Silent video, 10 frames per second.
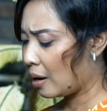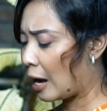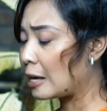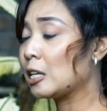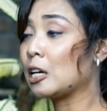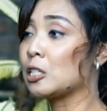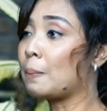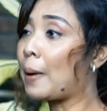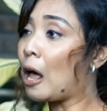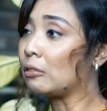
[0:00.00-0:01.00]
kasih
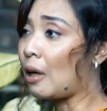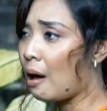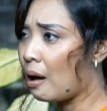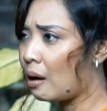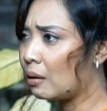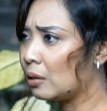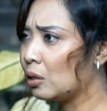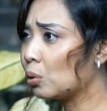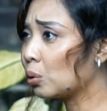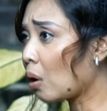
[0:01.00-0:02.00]
kesempatan
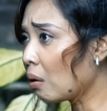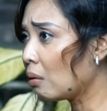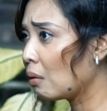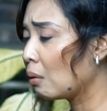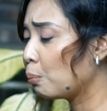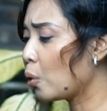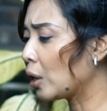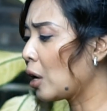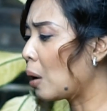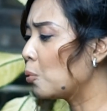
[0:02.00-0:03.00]
gitu toh buat
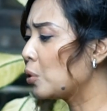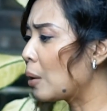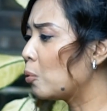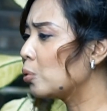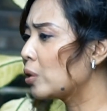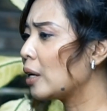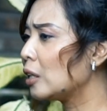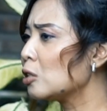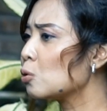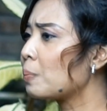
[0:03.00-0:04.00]
yang muda-muda
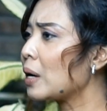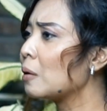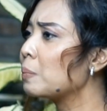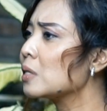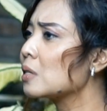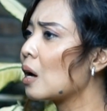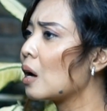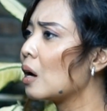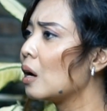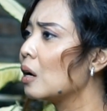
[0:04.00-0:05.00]
ini supaya
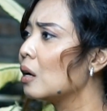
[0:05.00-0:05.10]
bisa